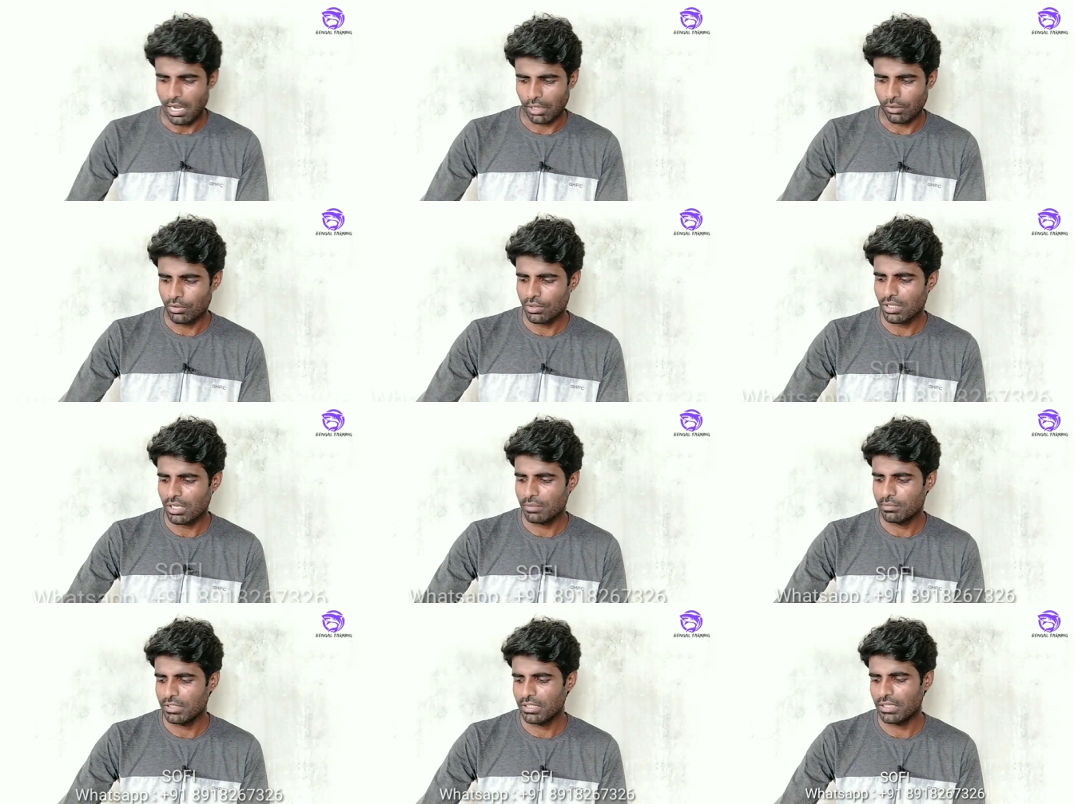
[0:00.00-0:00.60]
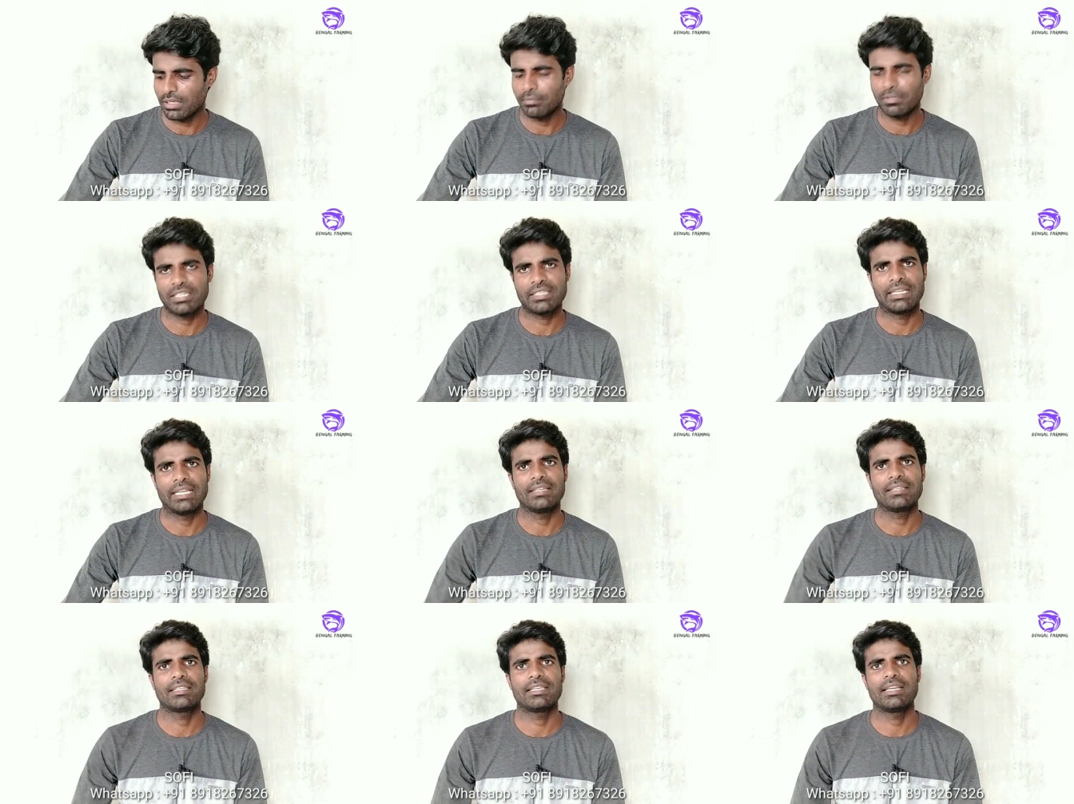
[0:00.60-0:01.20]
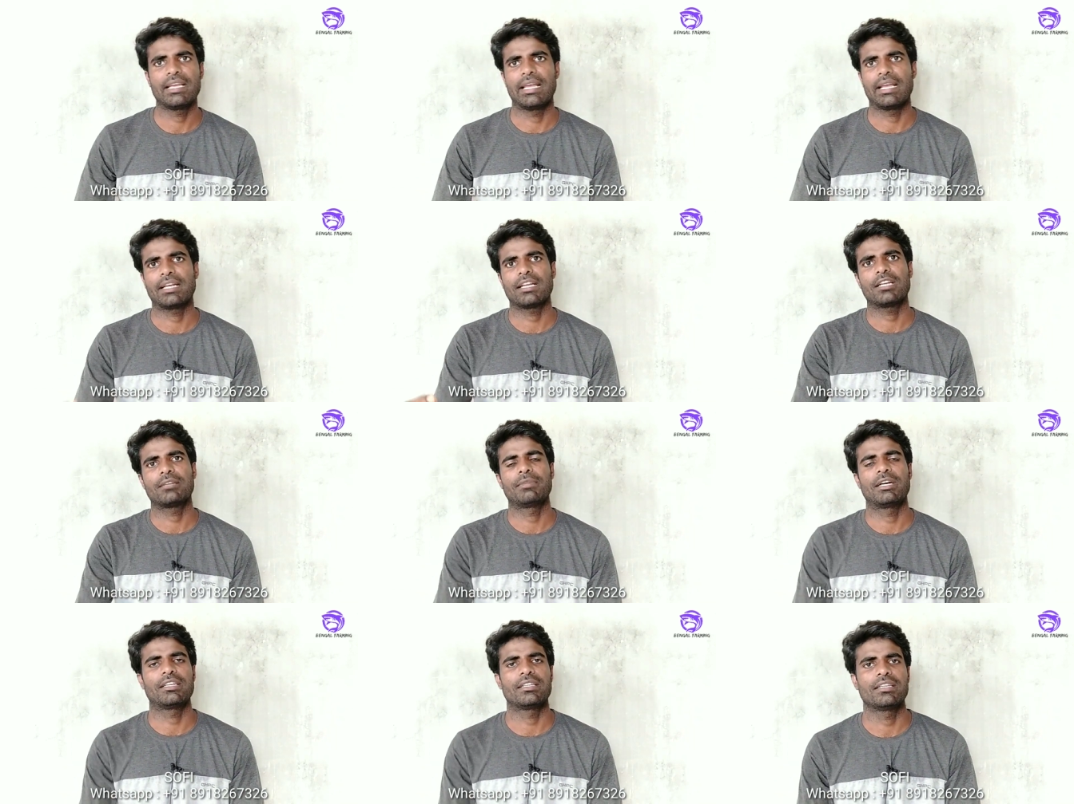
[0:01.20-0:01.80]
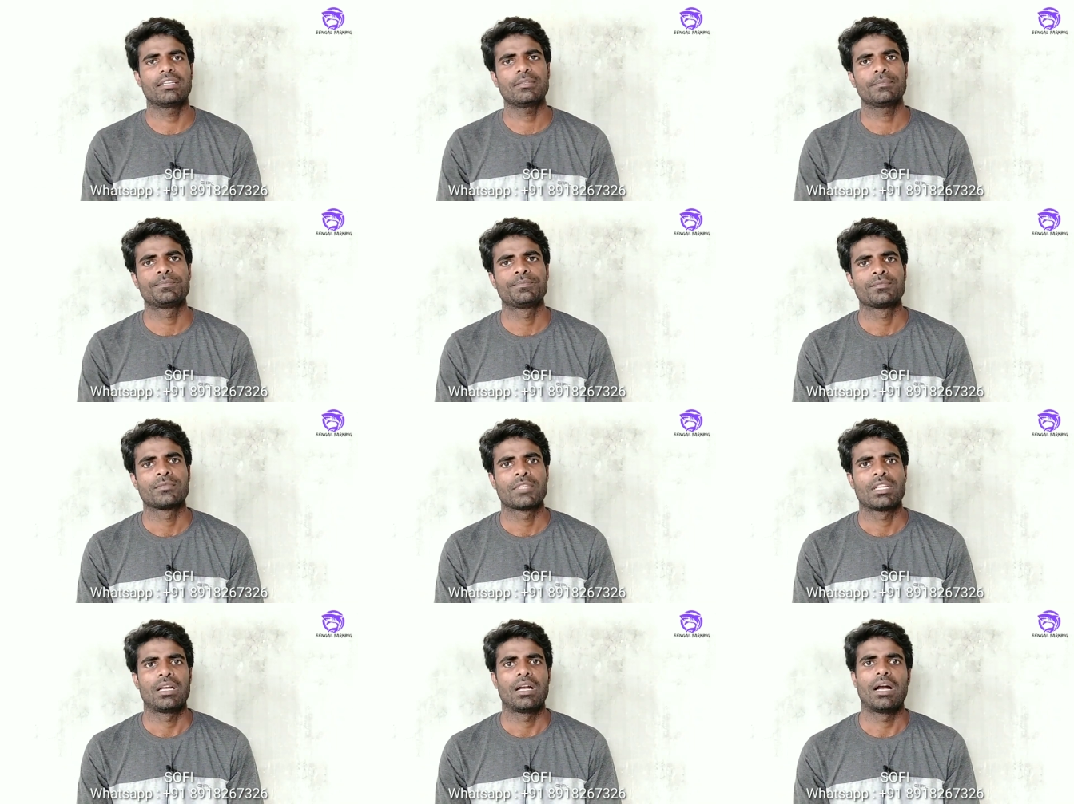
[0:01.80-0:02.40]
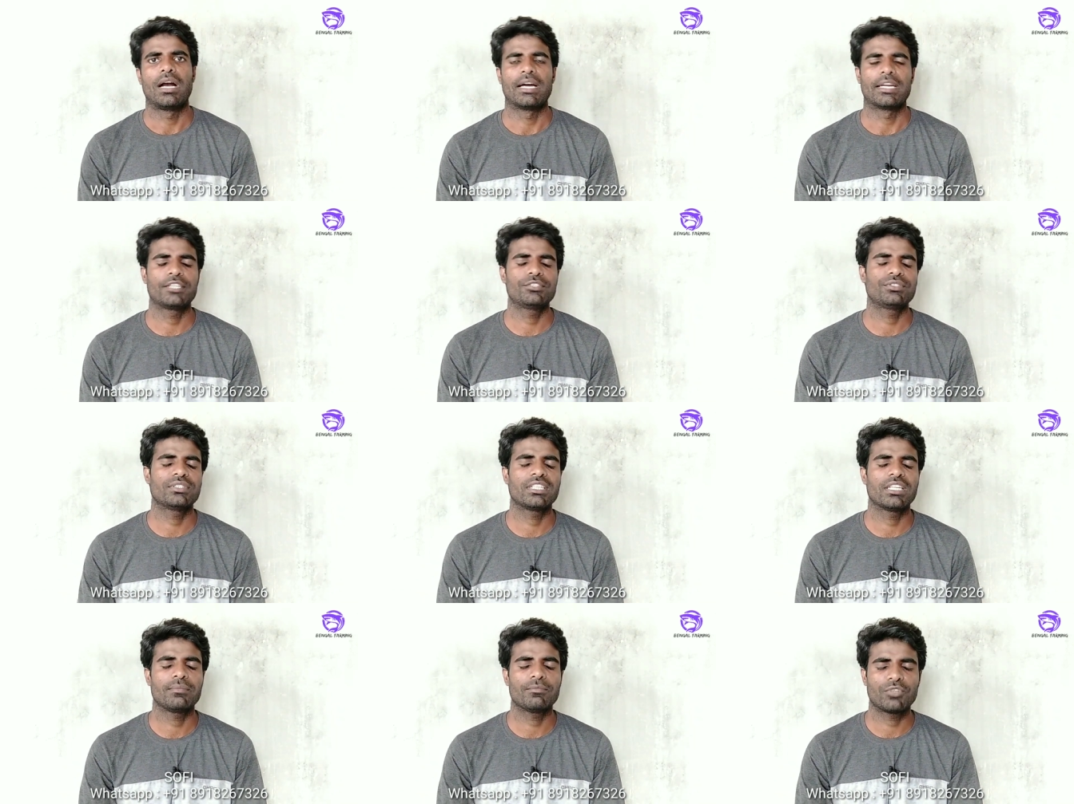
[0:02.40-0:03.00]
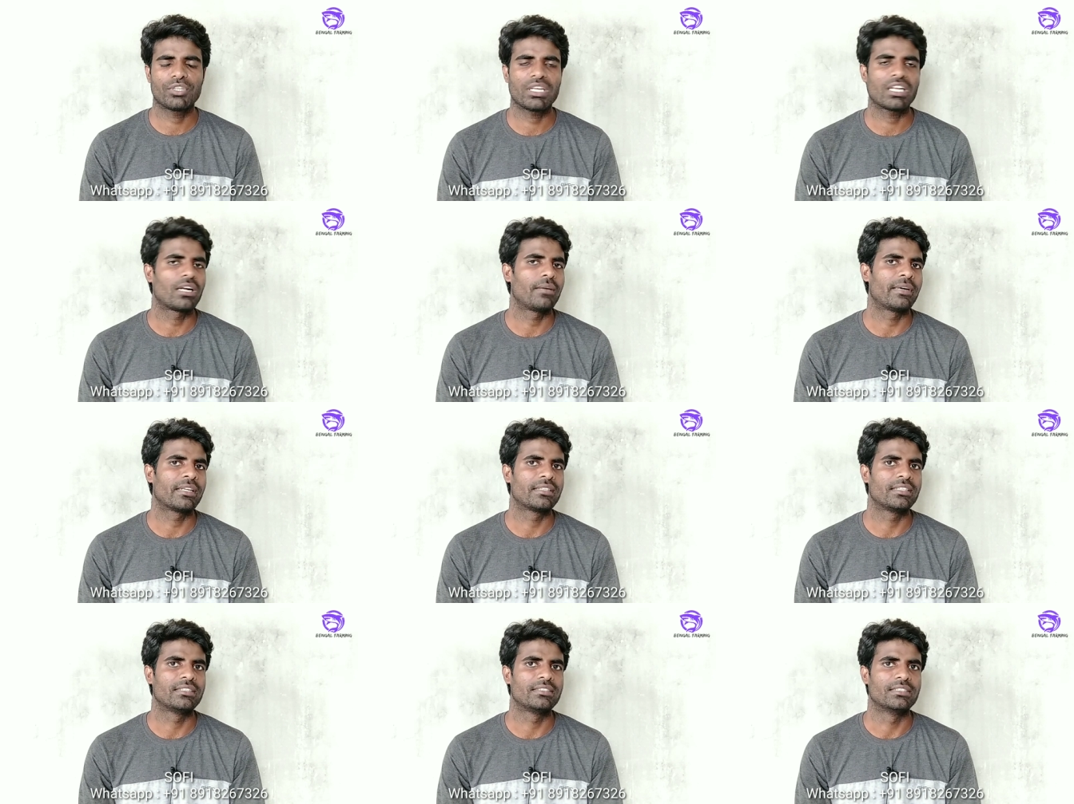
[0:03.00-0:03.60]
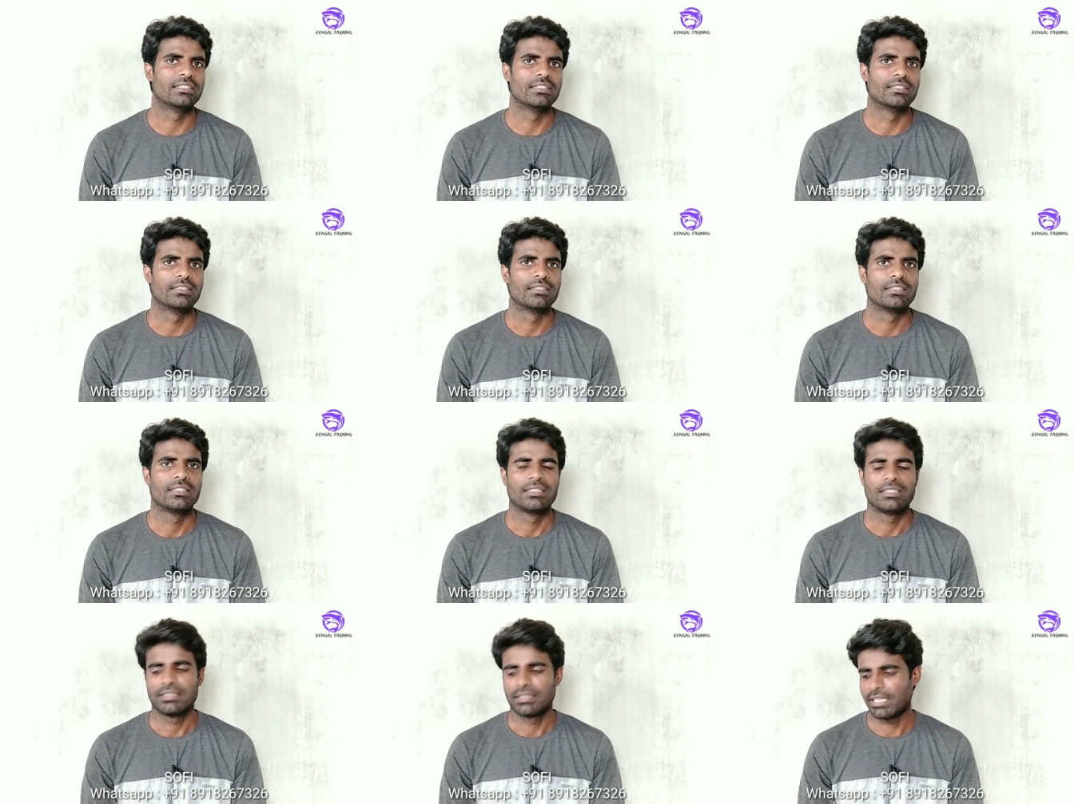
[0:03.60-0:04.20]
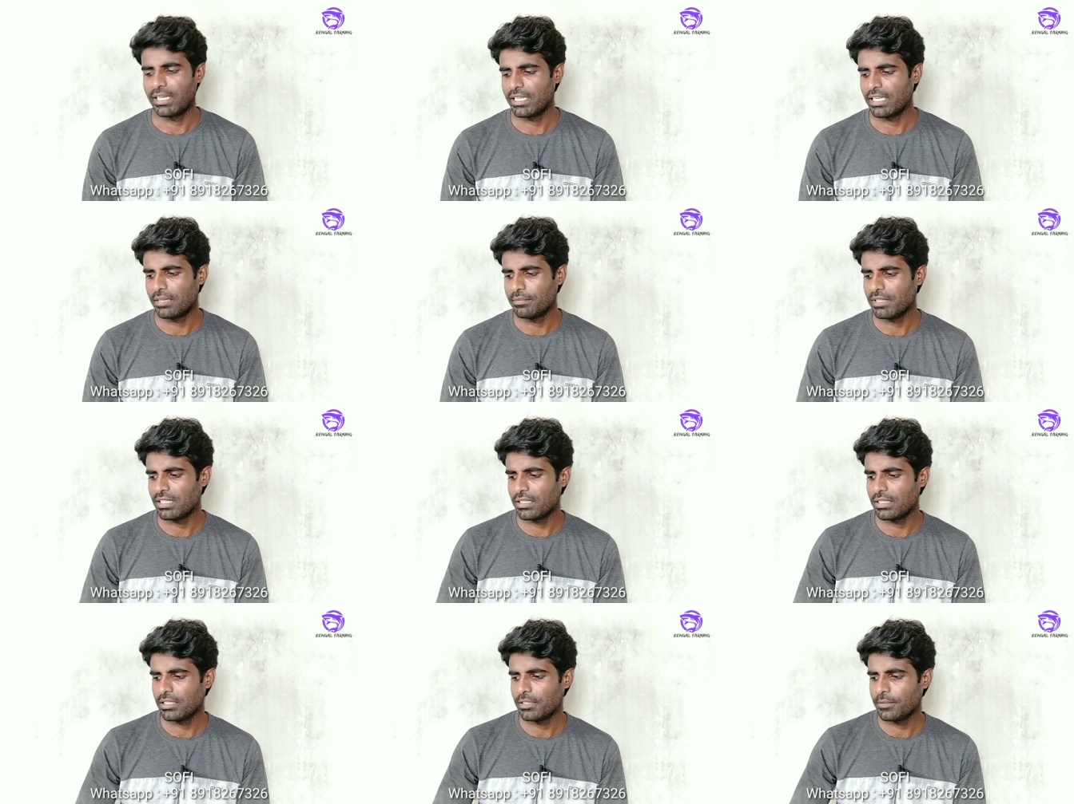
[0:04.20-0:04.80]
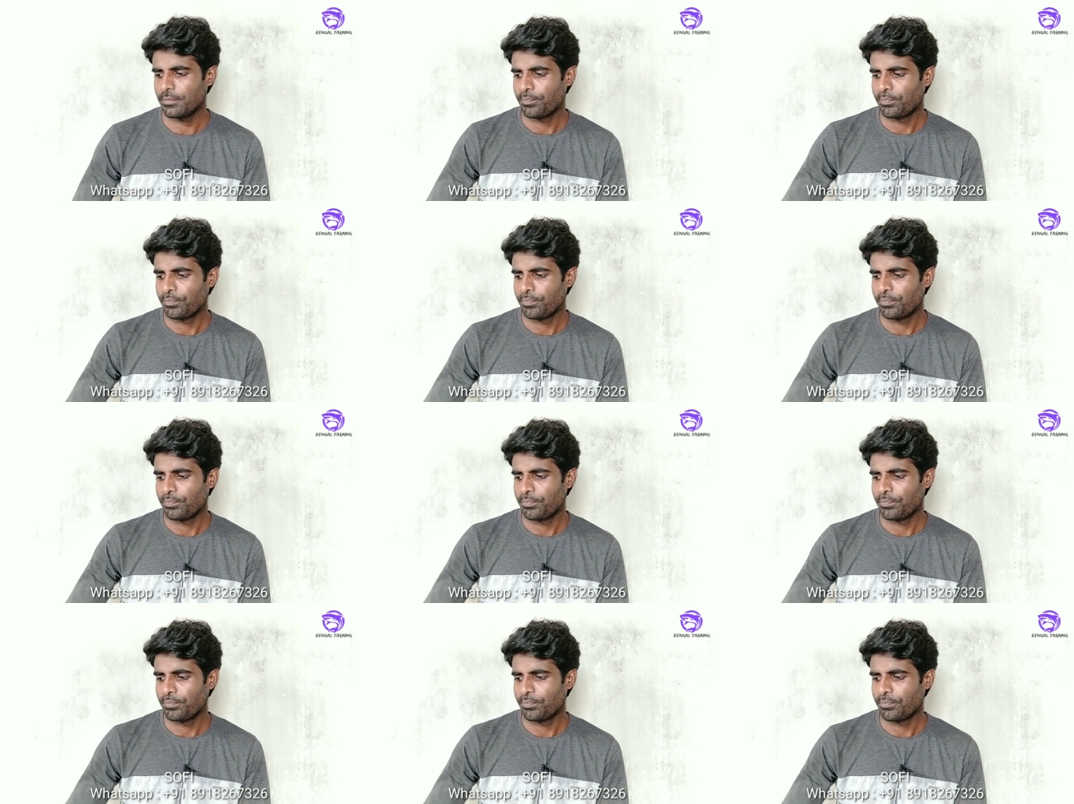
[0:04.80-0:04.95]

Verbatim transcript: এখন আমি আমার ট্যাঙ্কে এক একবারে আড়াইশো গ্রাম করে খাবার দিচ্ছি তাই আমি